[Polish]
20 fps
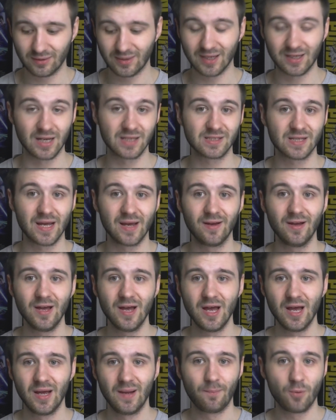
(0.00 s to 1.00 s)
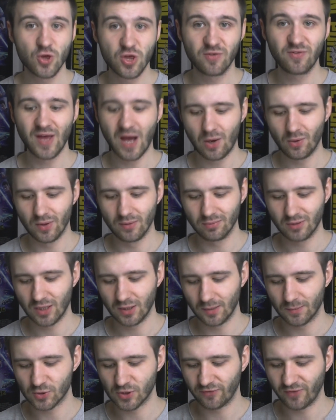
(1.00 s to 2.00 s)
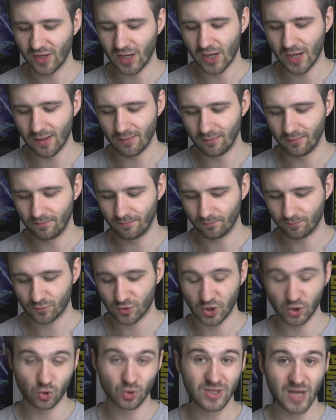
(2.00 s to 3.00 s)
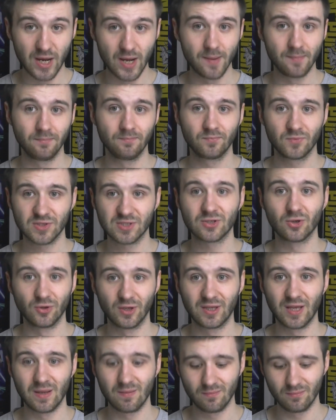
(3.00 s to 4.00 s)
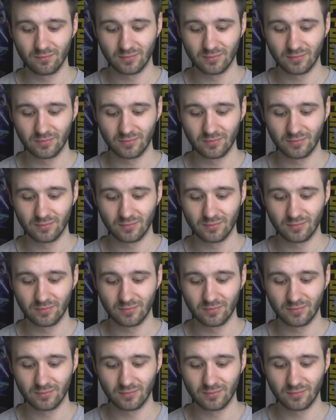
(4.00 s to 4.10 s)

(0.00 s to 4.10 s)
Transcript: tę kreskę podziwiałem, kiedy przewijałem, przerzucałem strony tej,